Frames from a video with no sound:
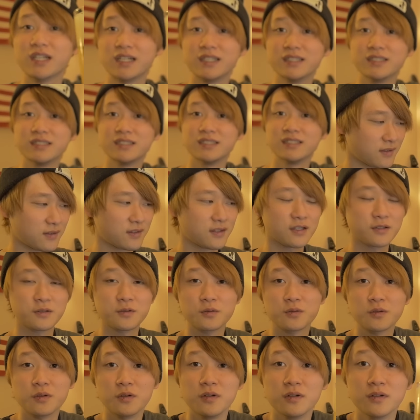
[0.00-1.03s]
感じ。
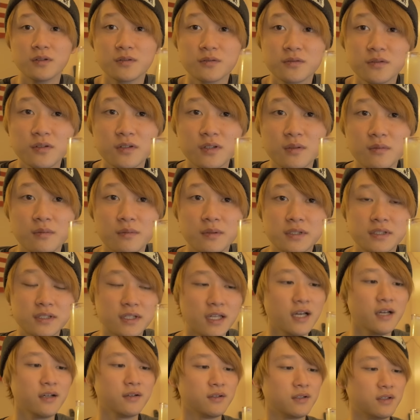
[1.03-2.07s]
ちょっと飲んでみます
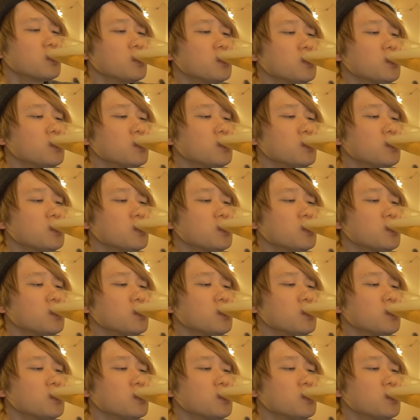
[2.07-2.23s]
ね。